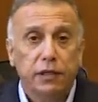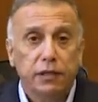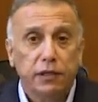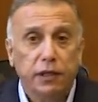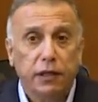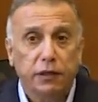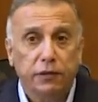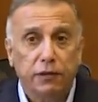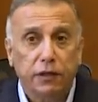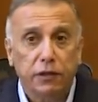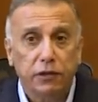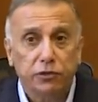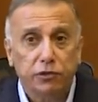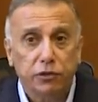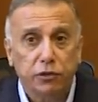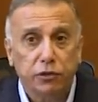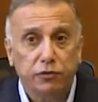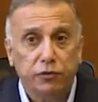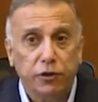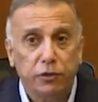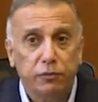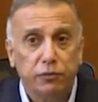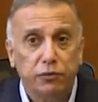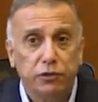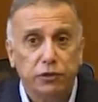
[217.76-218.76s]
نحتاج
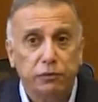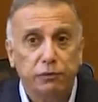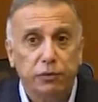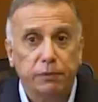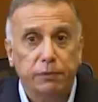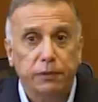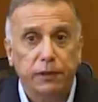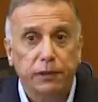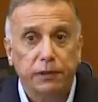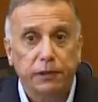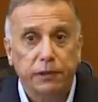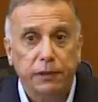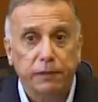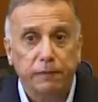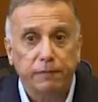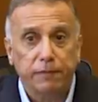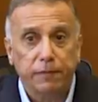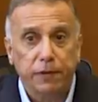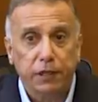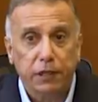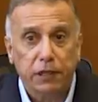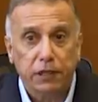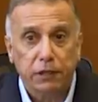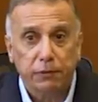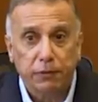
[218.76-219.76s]
نعرف عن مسبباته
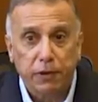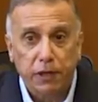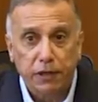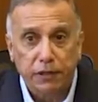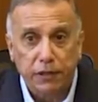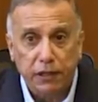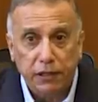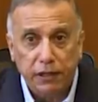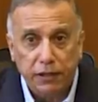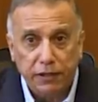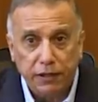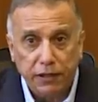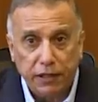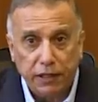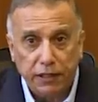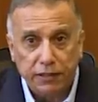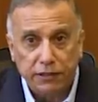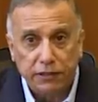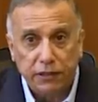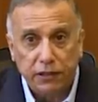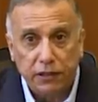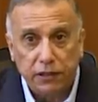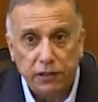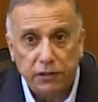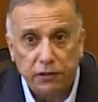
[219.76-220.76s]
لماذا الذي
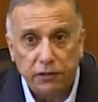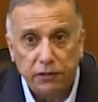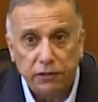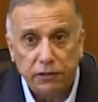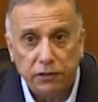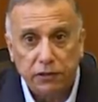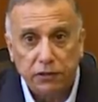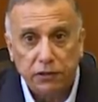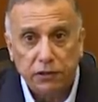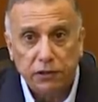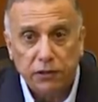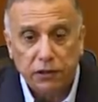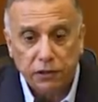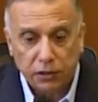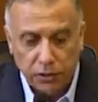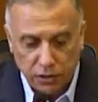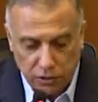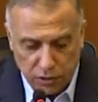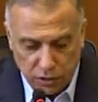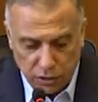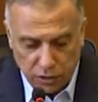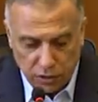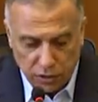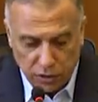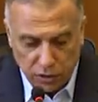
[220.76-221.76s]
حصل
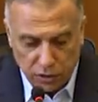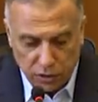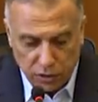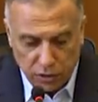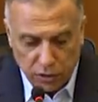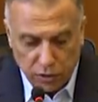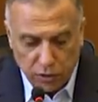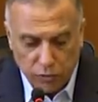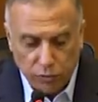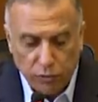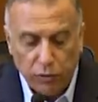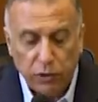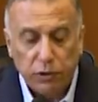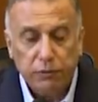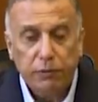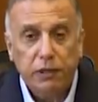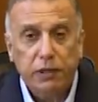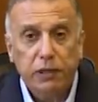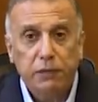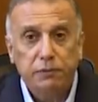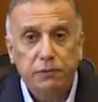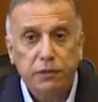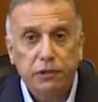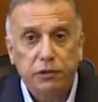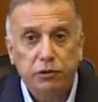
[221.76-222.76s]

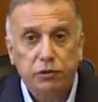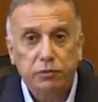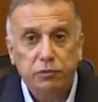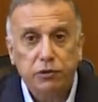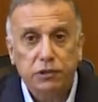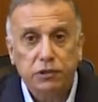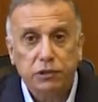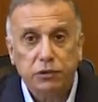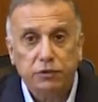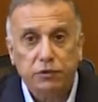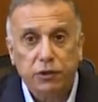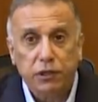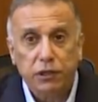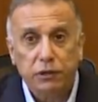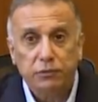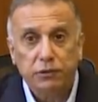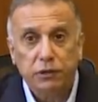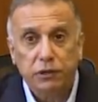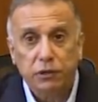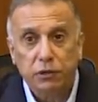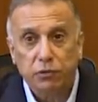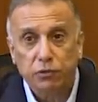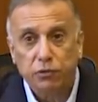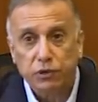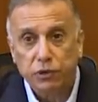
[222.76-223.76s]
ولماذا لم يتم الاستفادة من
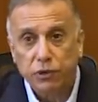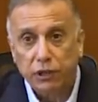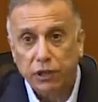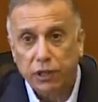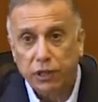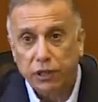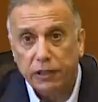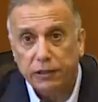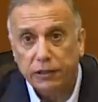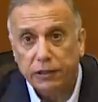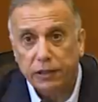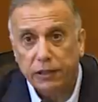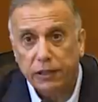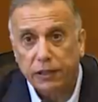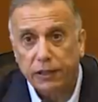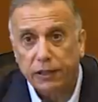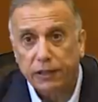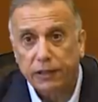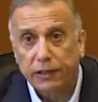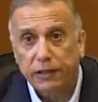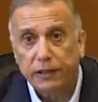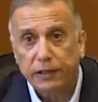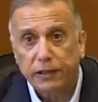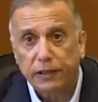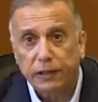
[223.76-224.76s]
التوجيهات
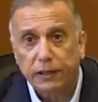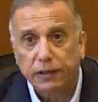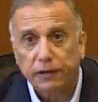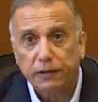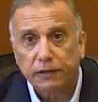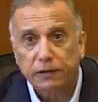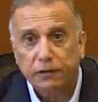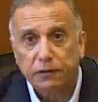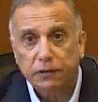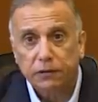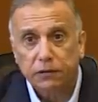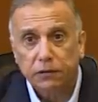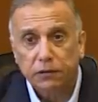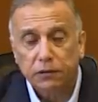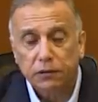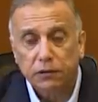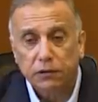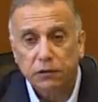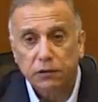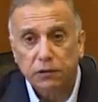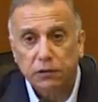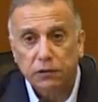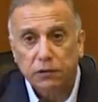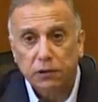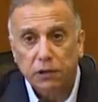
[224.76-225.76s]
الأخيرة
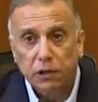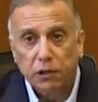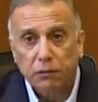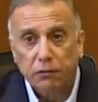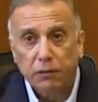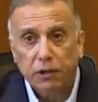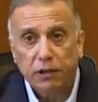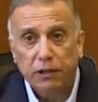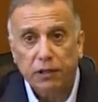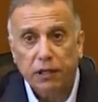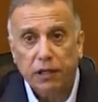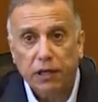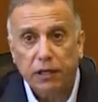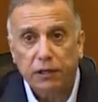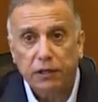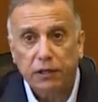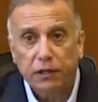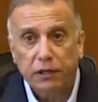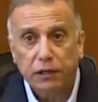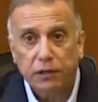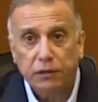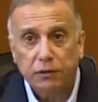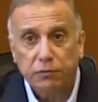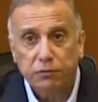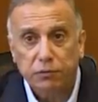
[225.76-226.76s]
بعد
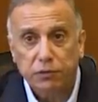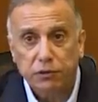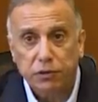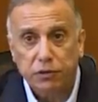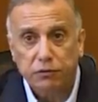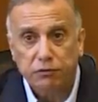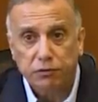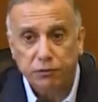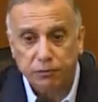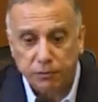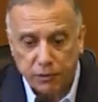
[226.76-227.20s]
حادثة مستشفى